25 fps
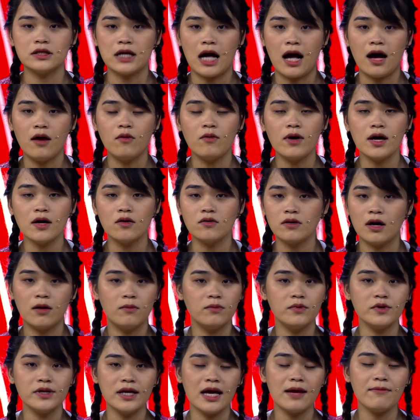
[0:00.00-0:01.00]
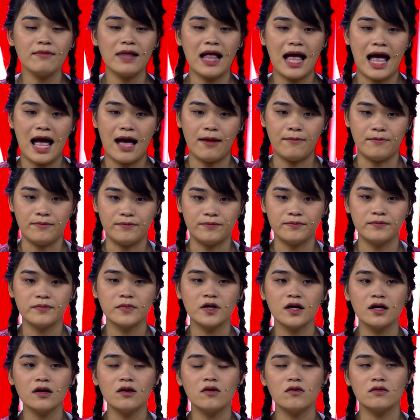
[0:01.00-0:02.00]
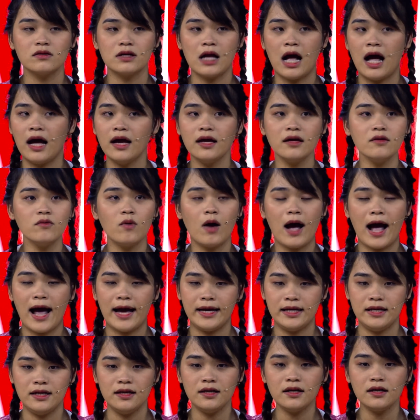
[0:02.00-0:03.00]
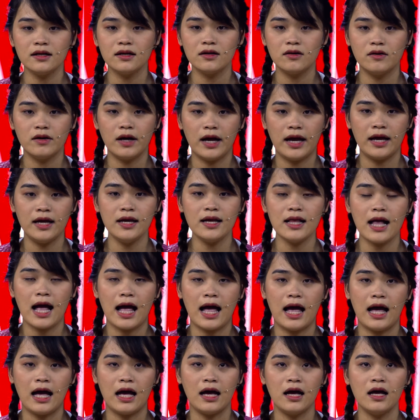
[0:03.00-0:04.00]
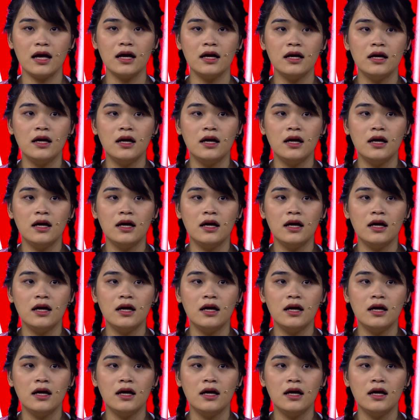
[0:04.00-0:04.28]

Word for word: sợ quá con không có dám làm. Cái con để hoài vậy đó. Con nghĩ là